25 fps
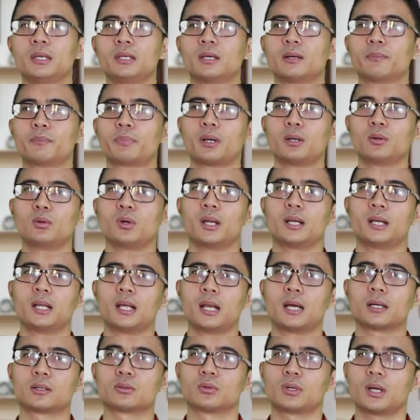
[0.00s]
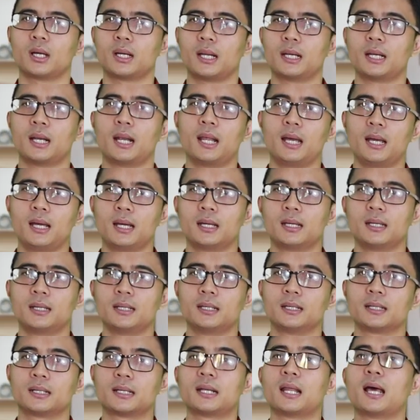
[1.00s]
yang perlu Anda lakukan adalah
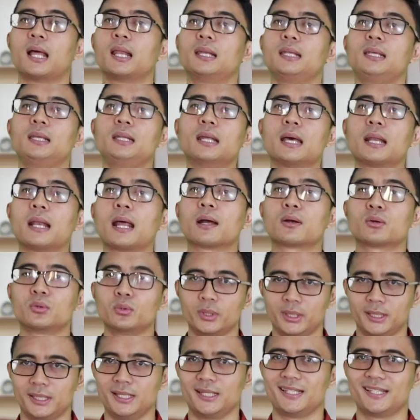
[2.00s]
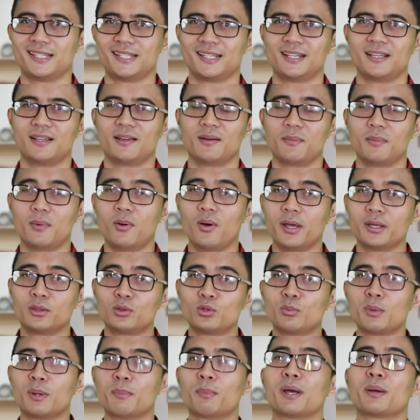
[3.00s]
kenali dan akui bahwa
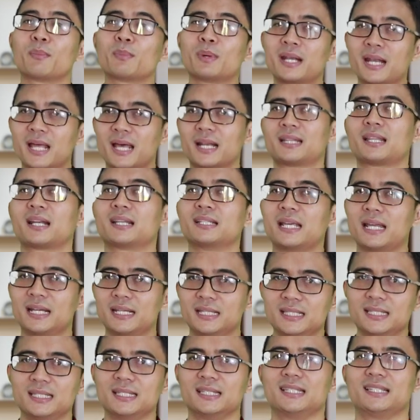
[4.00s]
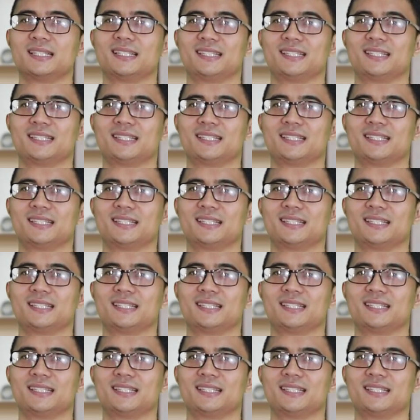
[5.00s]
itu memang benar terjadi.